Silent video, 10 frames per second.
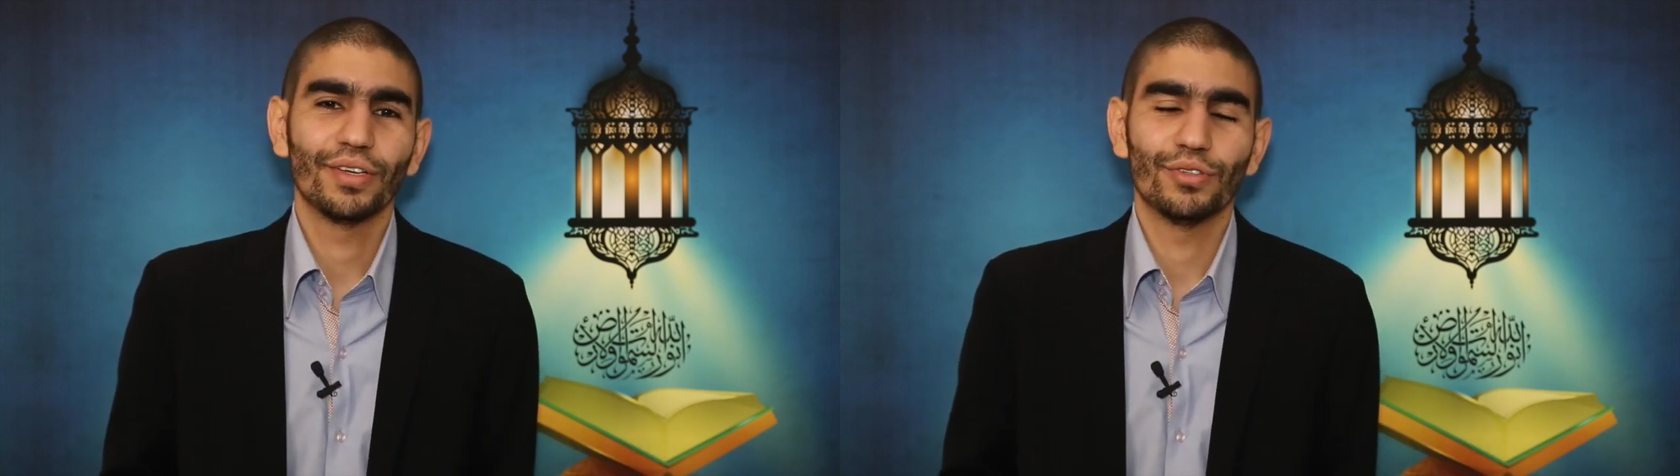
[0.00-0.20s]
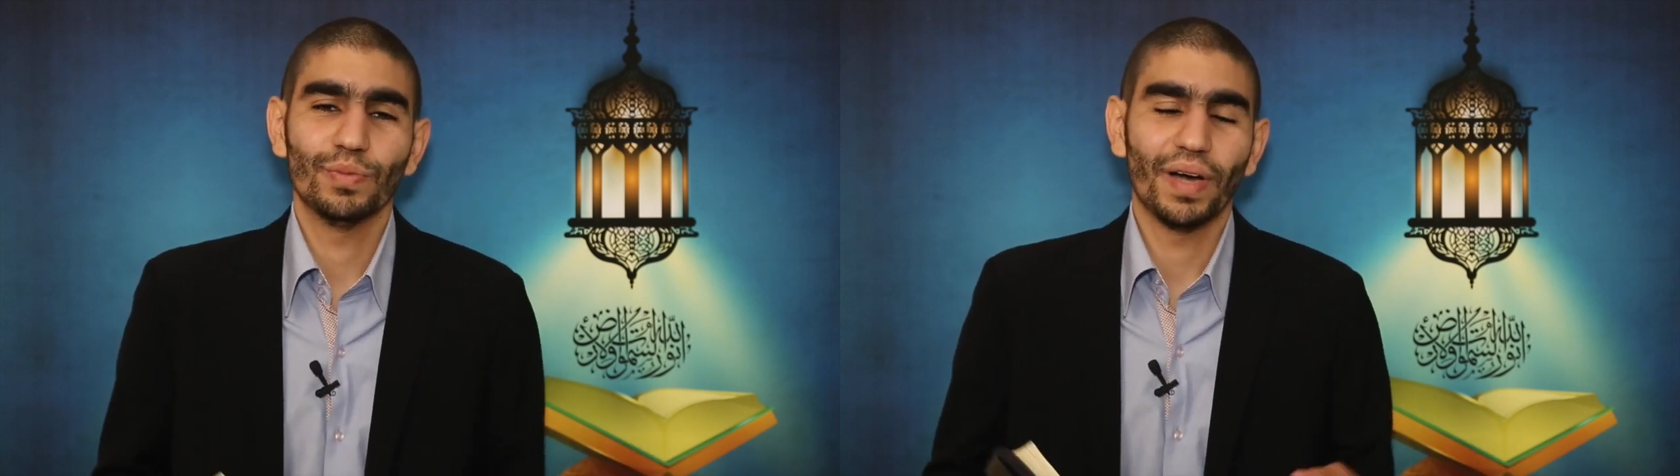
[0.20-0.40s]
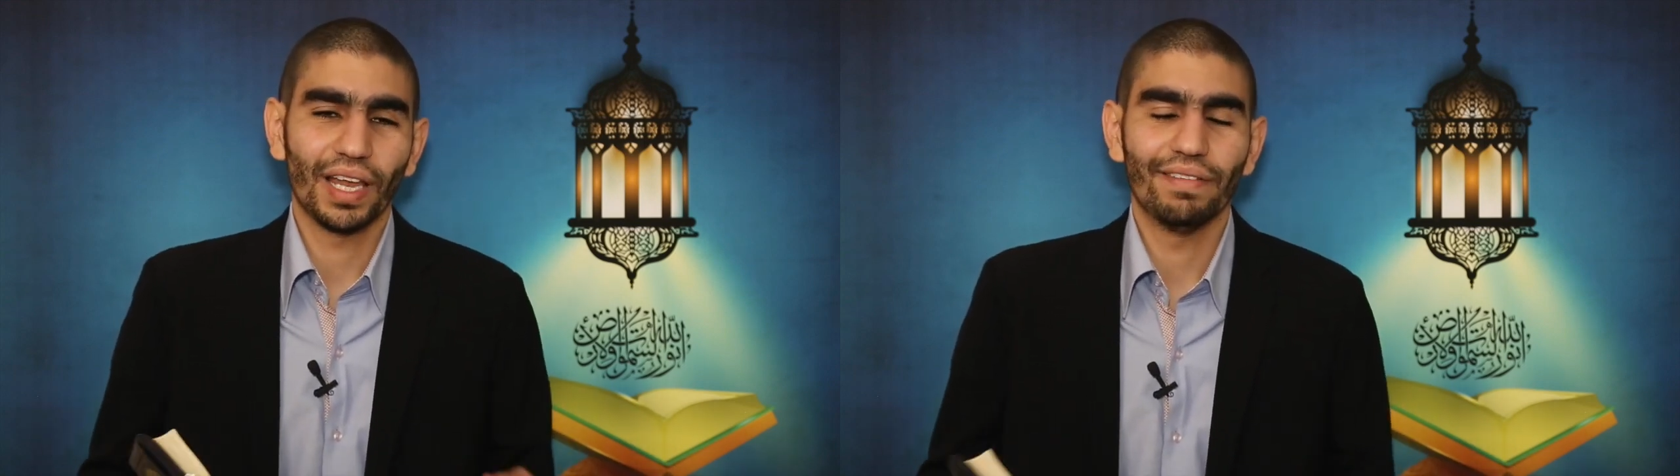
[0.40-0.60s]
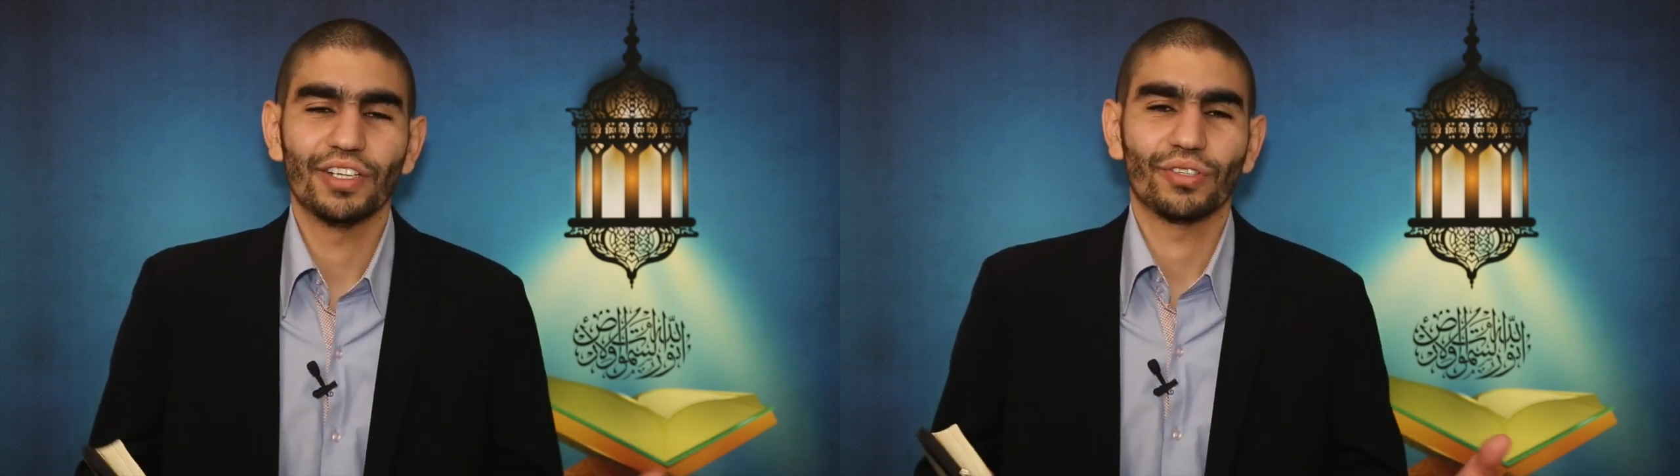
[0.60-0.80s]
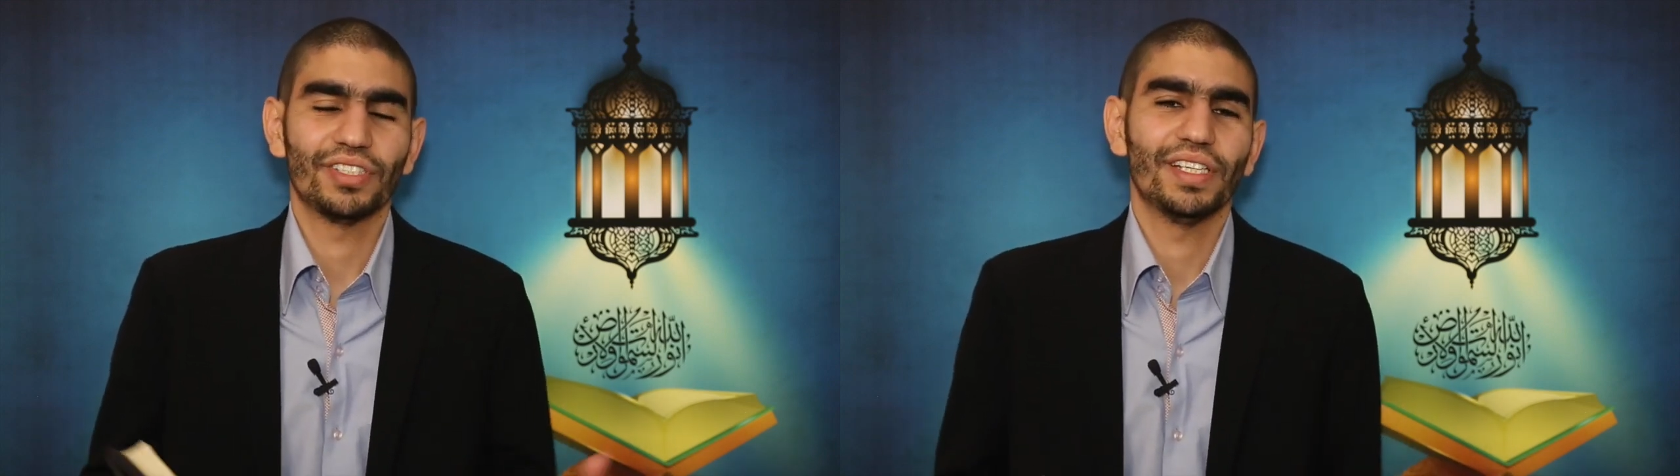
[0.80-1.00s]
que tu parles
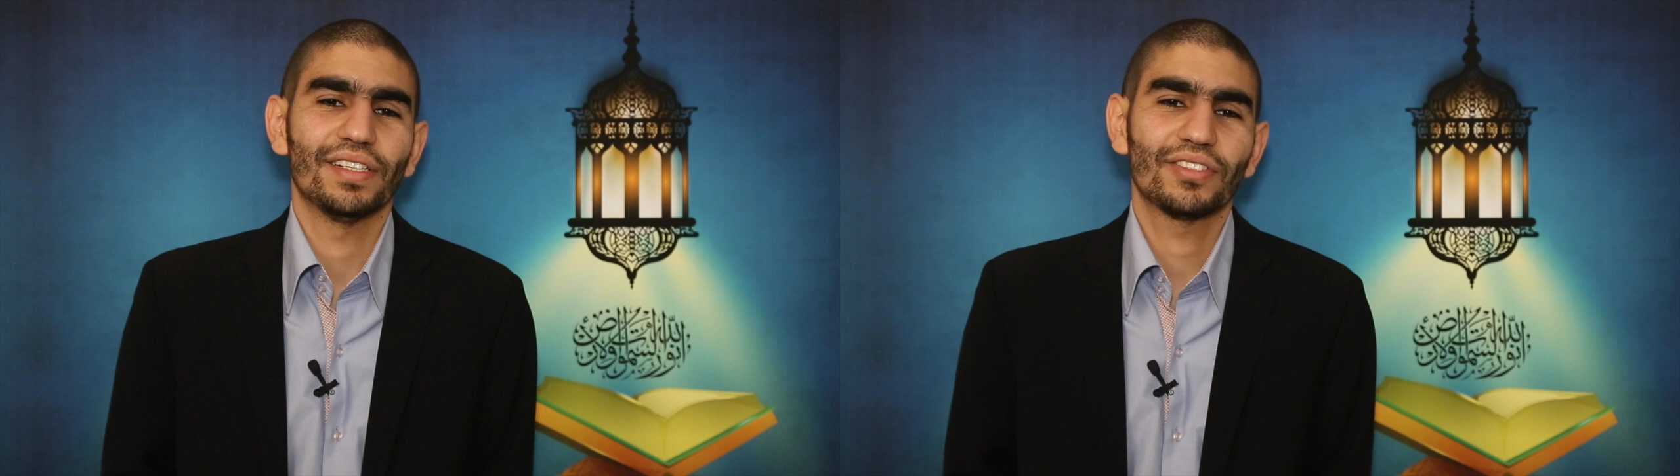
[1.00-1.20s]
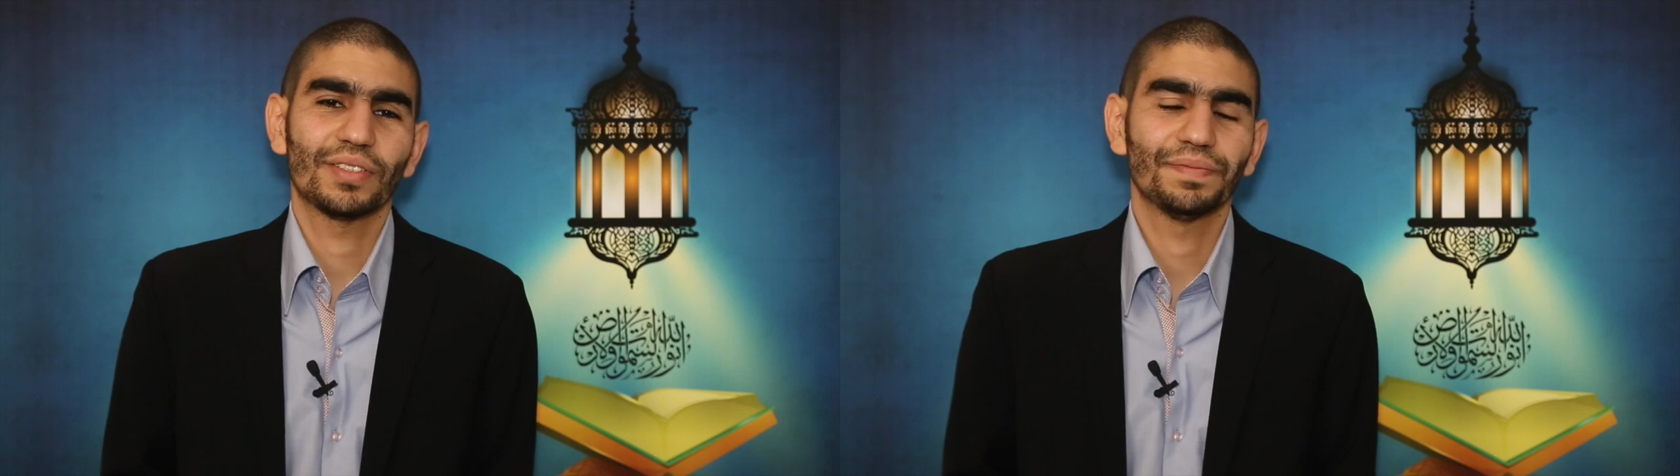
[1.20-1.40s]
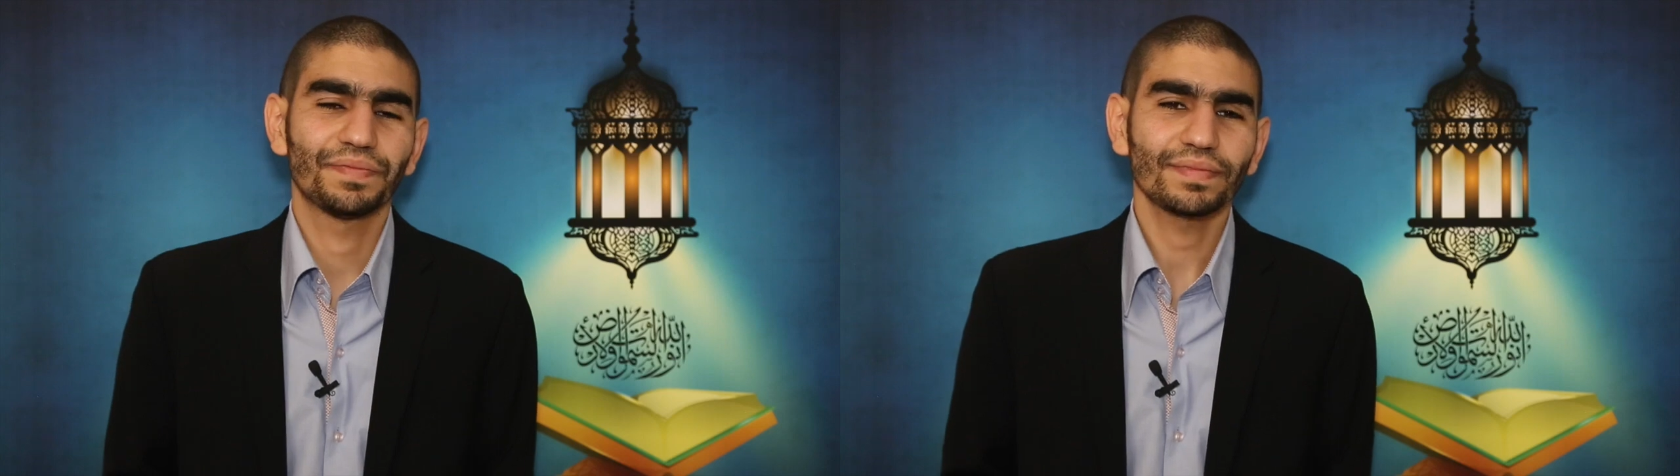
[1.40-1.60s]
avec gentillesse.